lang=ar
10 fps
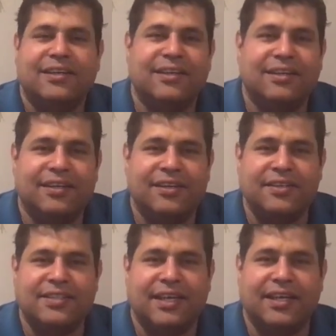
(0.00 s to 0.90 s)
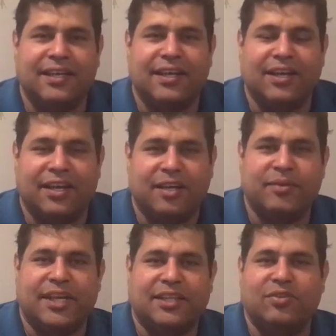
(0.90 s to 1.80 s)
النساء الى القناه
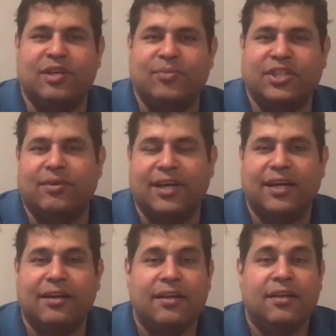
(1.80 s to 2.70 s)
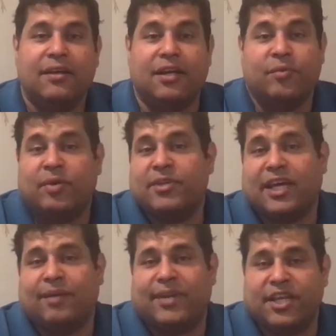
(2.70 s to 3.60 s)
بتاعتي والى محتواها رغم انه
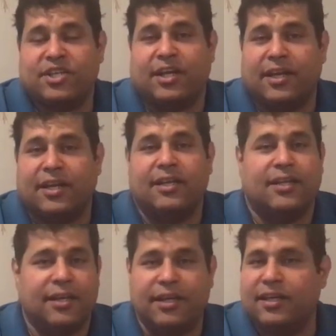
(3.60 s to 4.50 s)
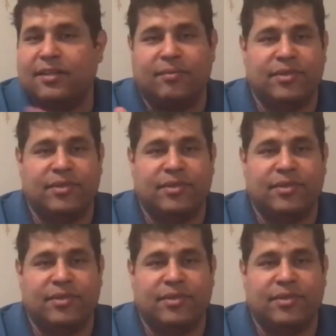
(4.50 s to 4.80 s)
بتكلم عن الهجره الى كندا اللي هي